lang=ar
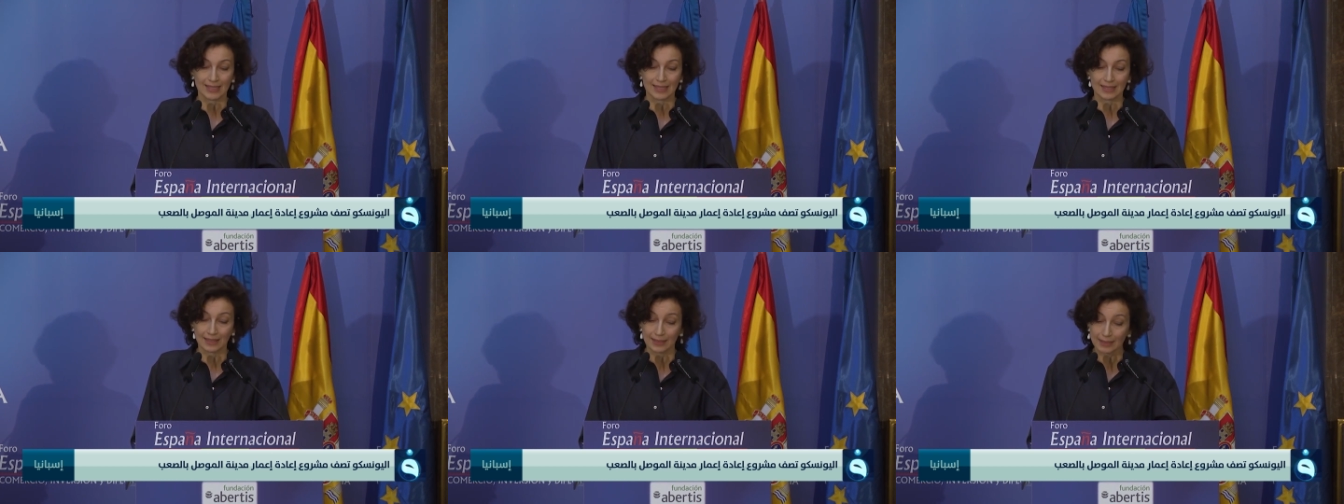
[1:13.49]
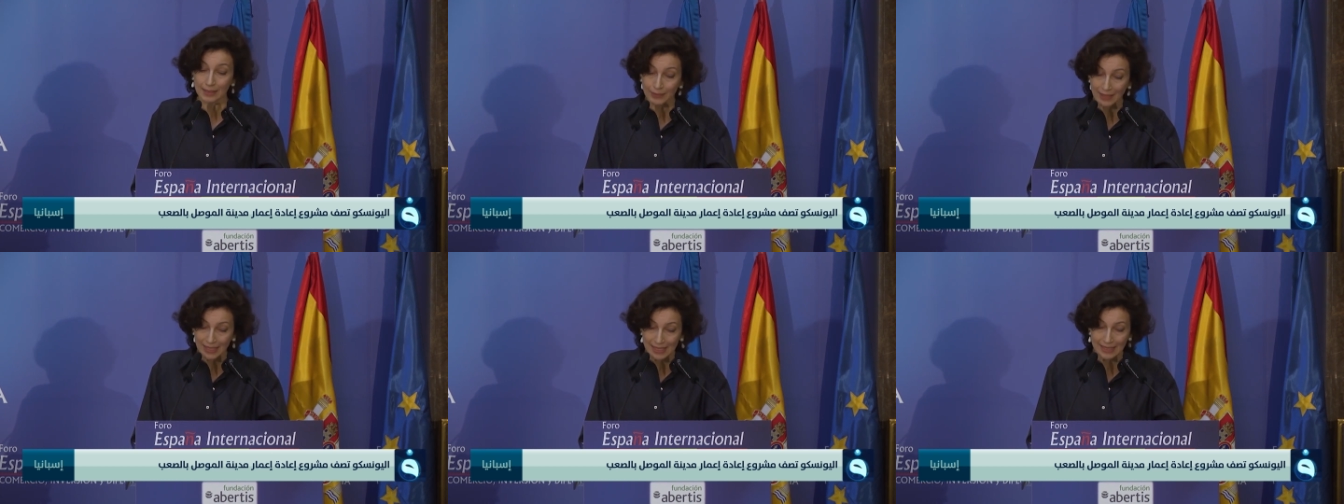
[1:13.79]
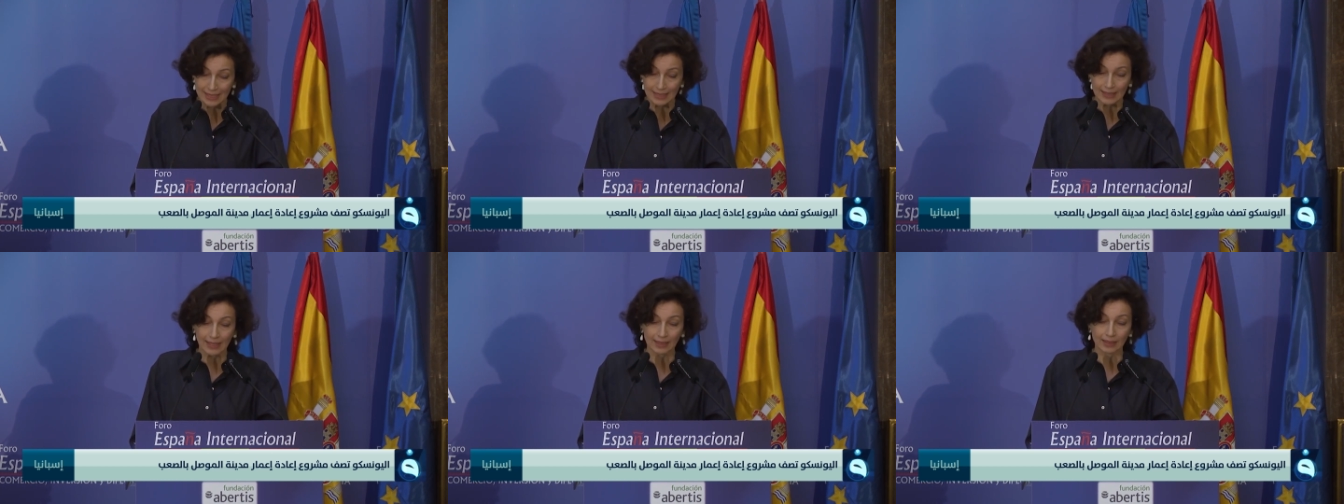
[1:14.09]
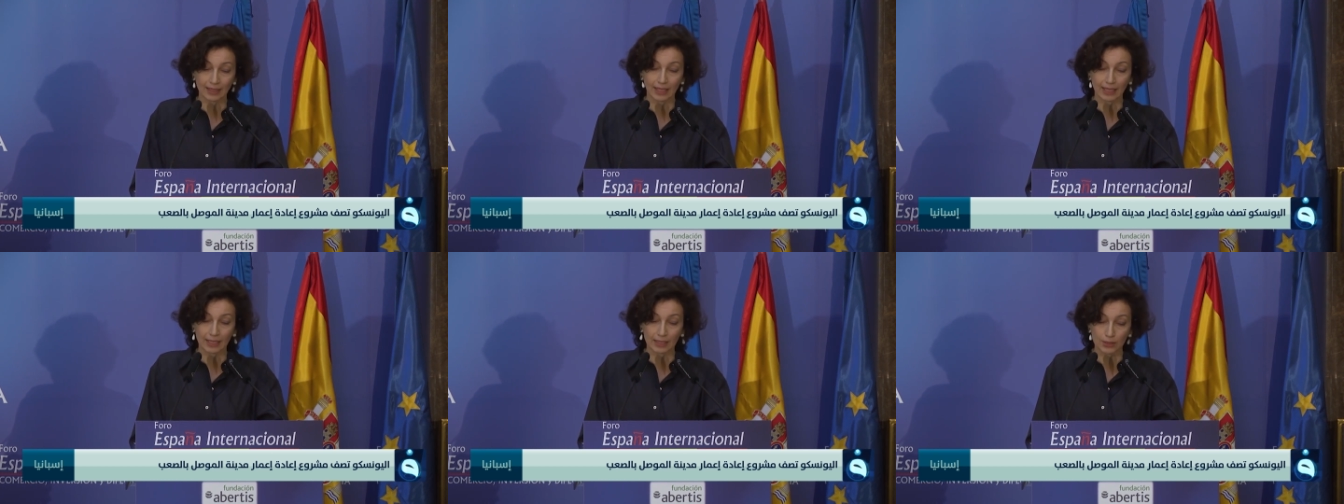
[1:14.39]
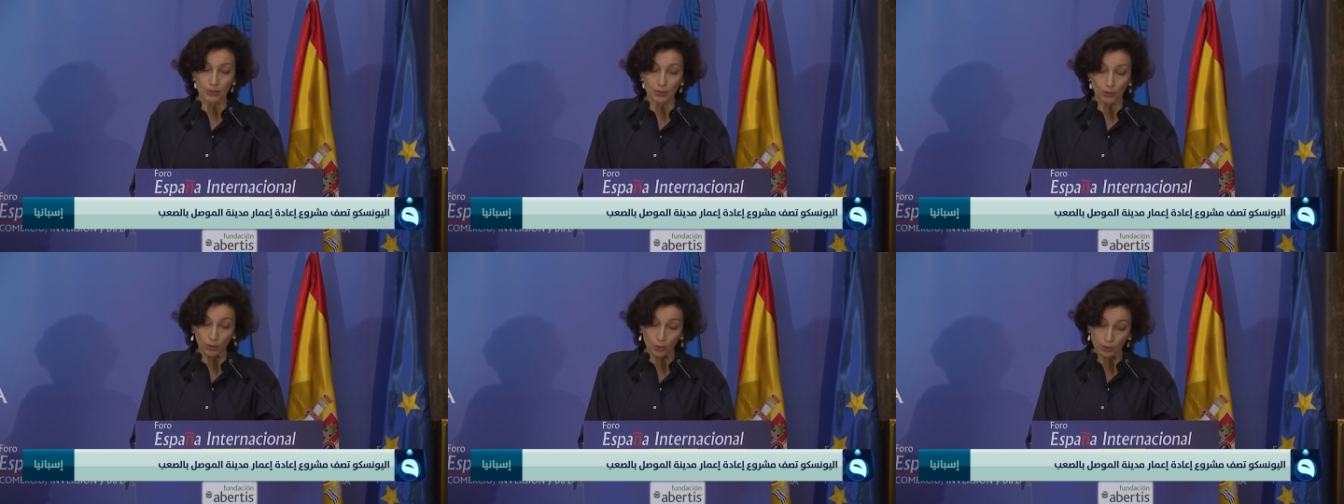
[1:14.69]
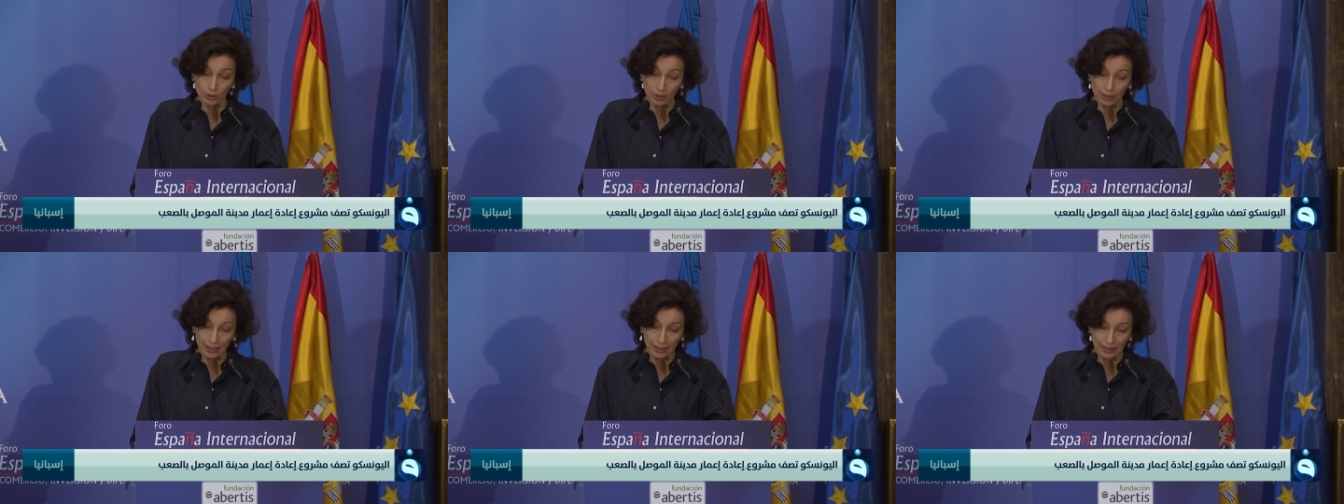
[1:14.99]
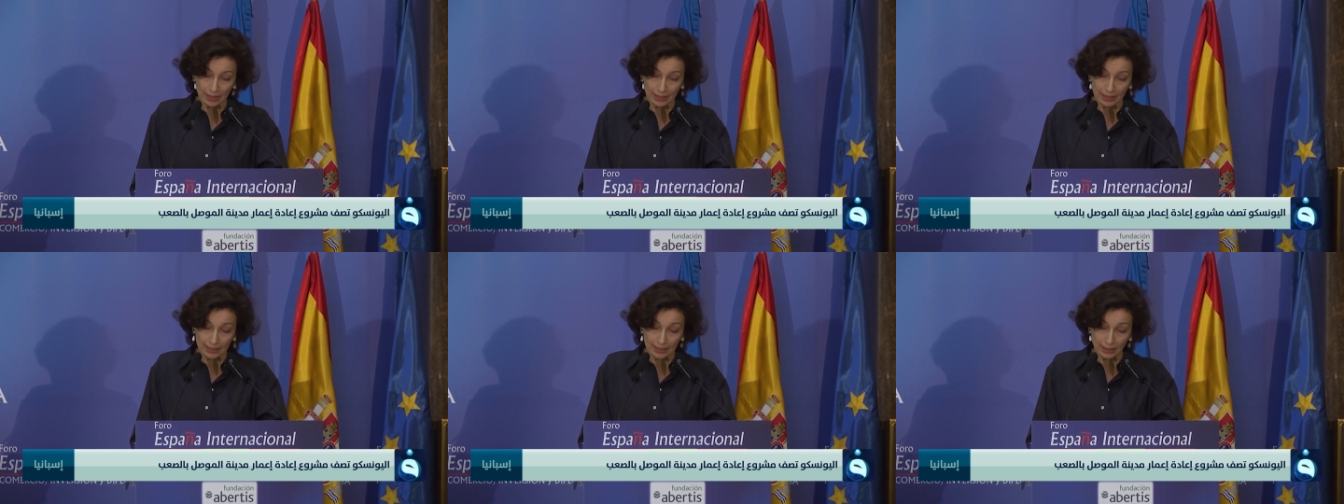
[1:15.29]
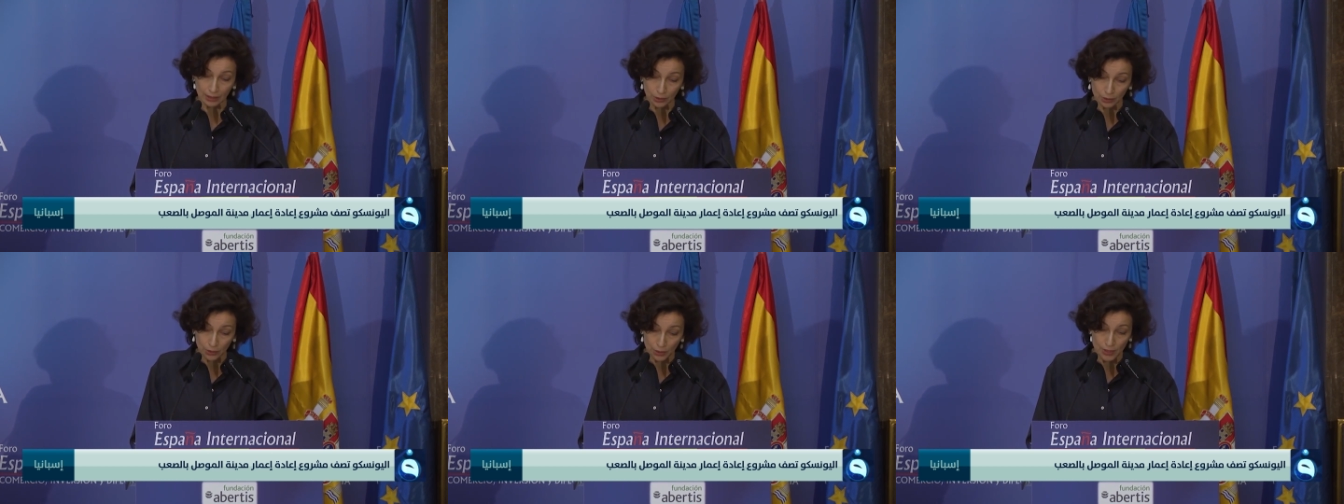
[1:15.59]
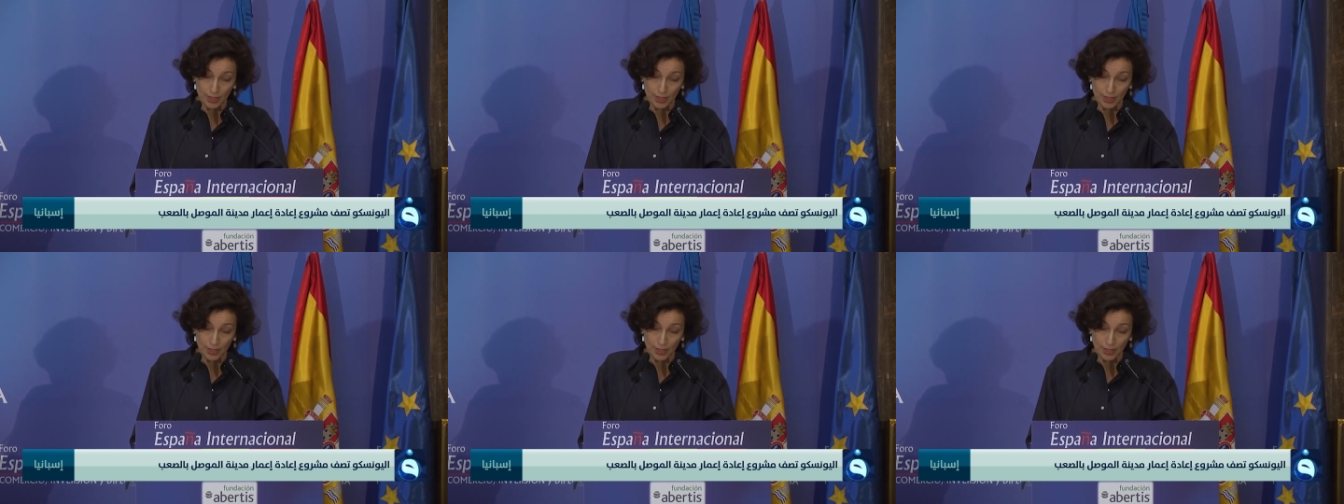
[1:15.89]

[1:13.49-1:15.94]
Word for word: وإنه يحتاج لاستخدام الطائرات